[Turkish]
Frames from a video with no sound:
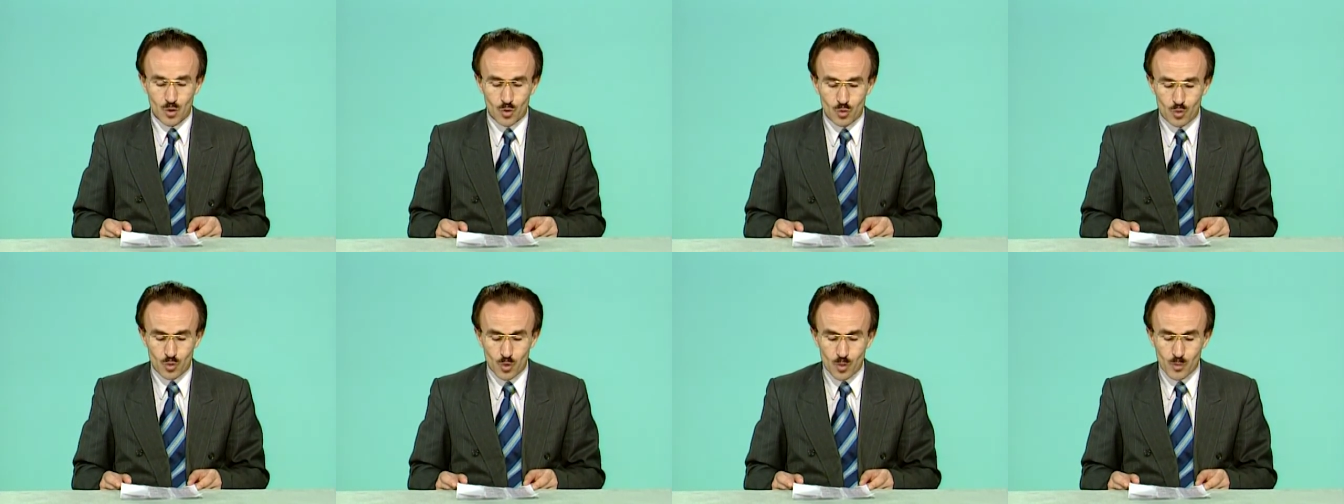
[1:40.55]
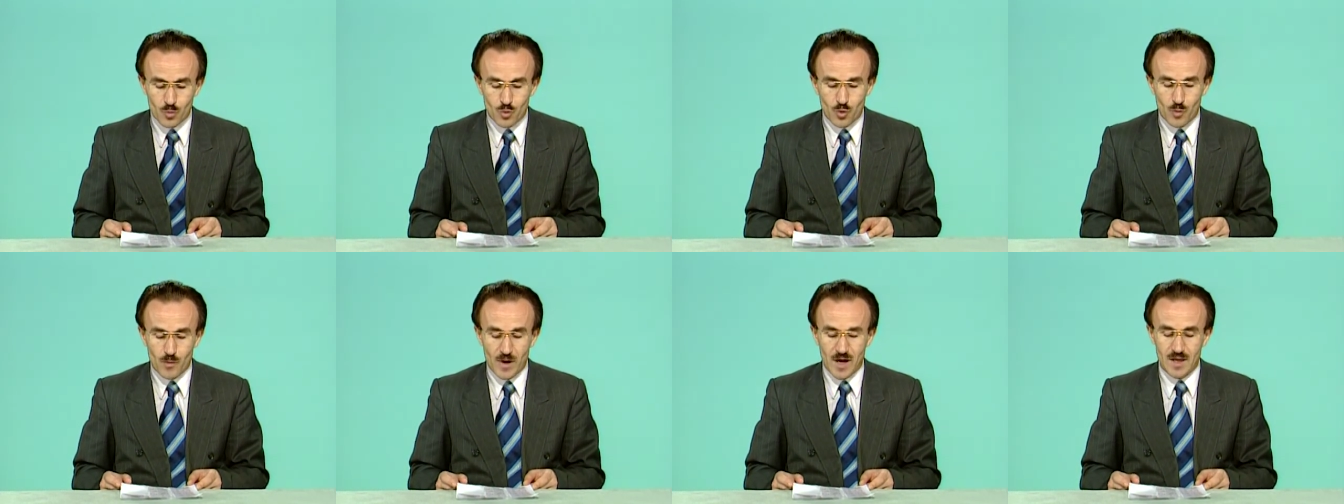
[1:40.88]
Rum
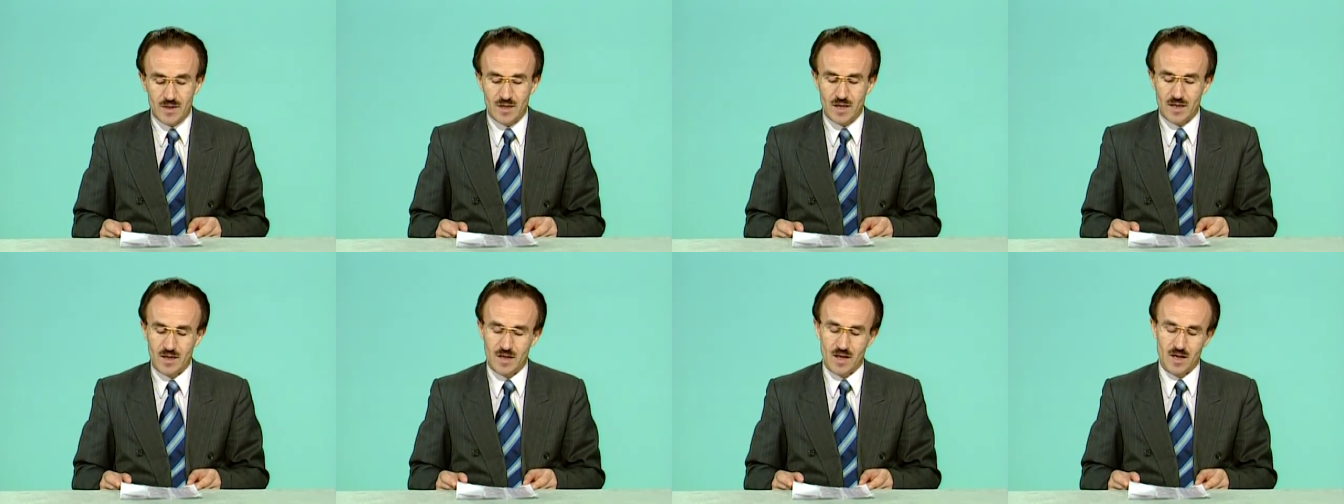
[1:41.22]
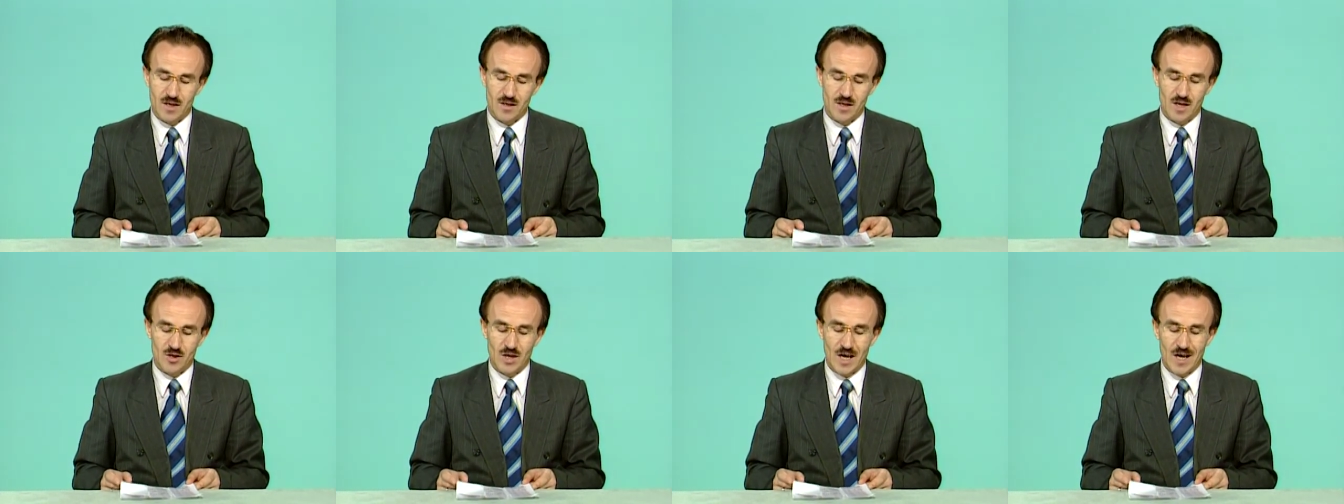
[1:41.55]

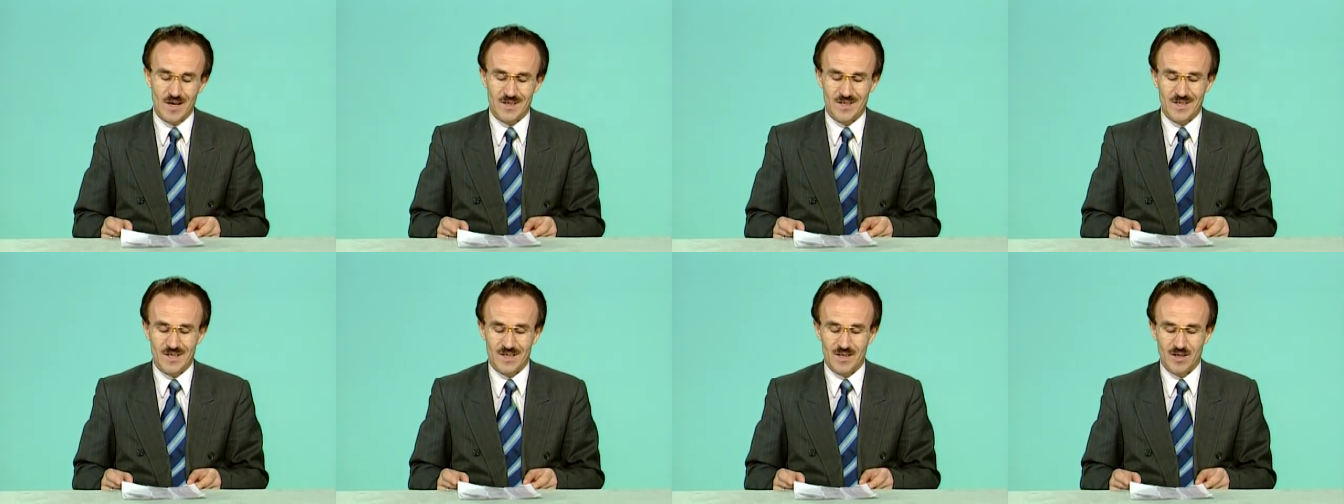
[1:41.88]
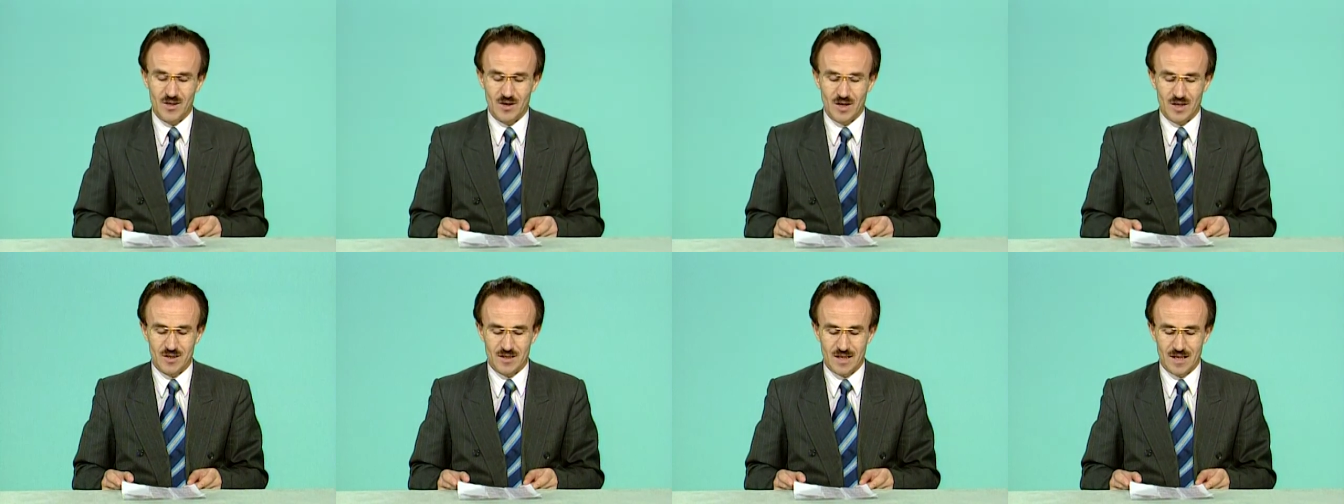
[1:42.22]
kumandanlarının da takdirini
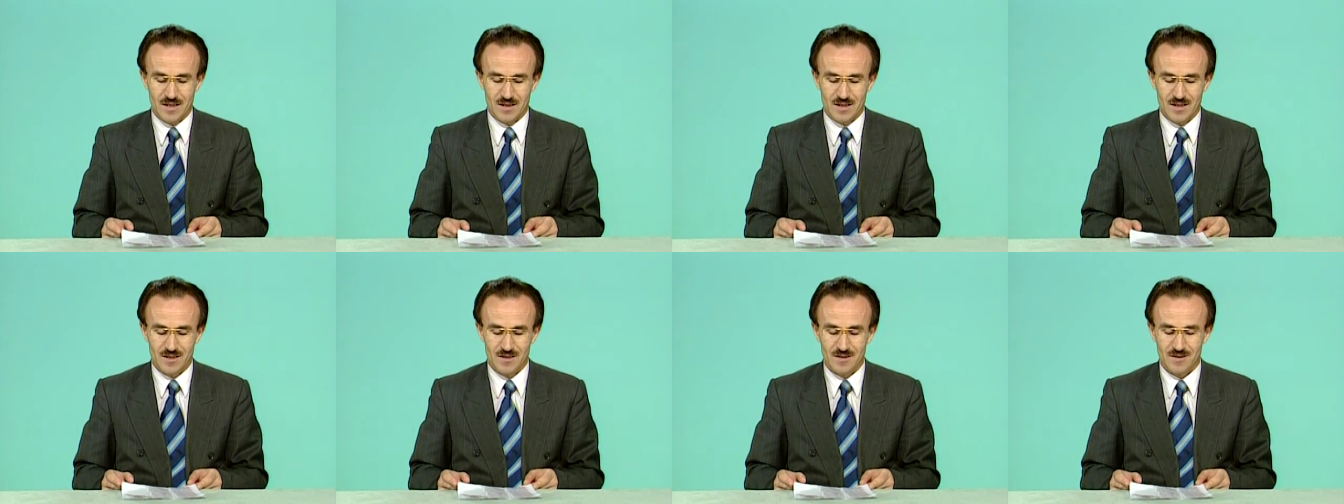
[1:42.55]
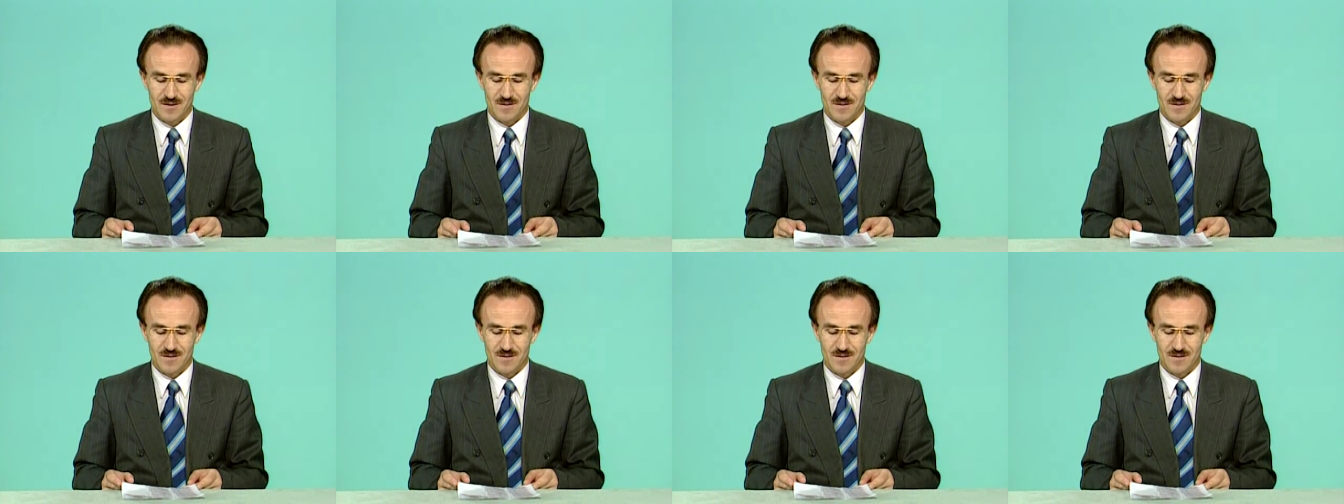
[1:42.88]
kazandı.